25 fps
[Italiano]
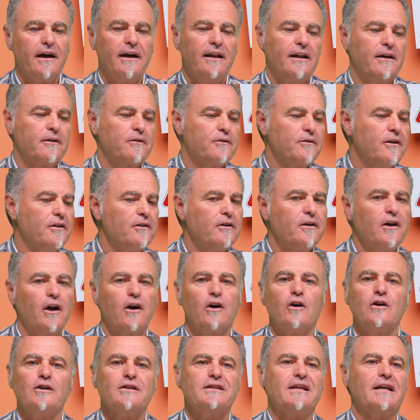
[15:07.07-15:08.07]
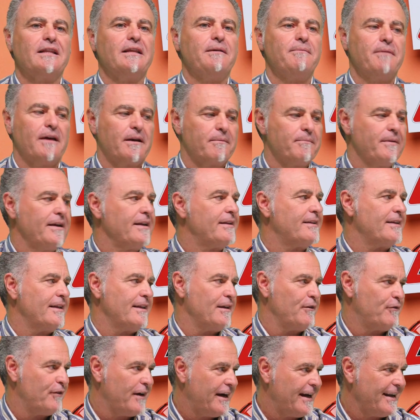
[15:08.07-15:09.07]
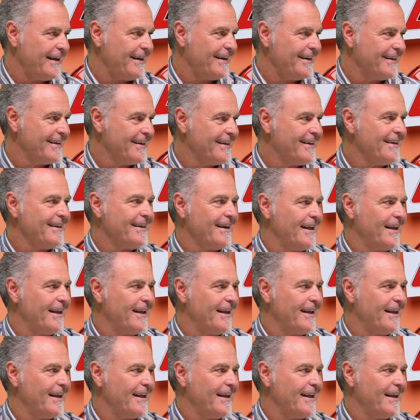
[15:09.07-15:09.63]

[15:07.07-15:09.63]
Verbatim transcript: E la rotatoria cosa ti permette di fare?